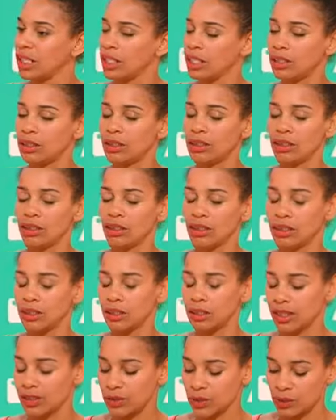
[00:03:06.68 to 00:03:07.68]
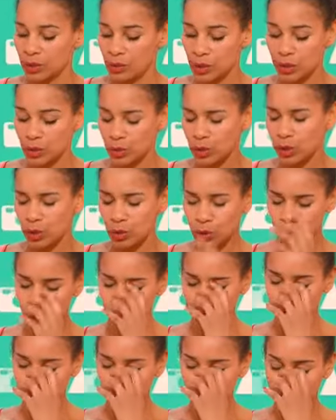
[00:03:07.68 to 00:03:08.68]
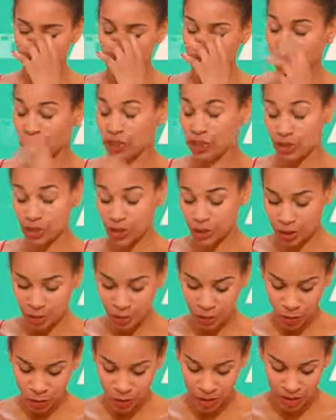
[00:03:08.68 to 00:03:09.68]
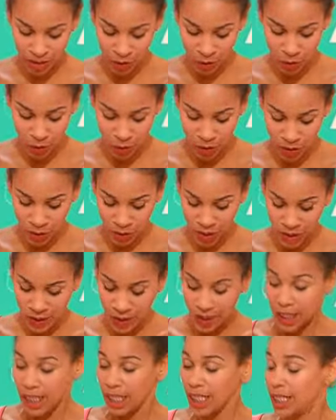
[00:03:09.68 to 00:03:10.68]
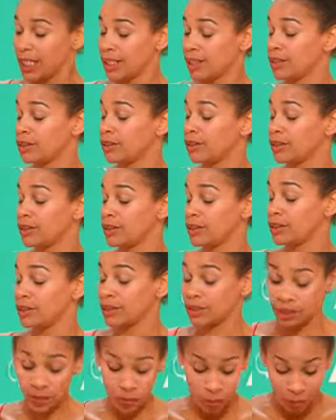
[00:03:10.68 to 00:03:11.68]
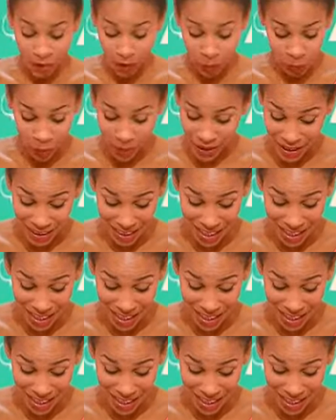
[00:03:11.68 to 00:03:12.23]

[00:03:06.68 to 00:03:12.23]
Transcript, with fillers: Euh, excusez-moi. Du coup, j'en ai, perdu ma question, je suis désolée. Euh, non, bah tant pis.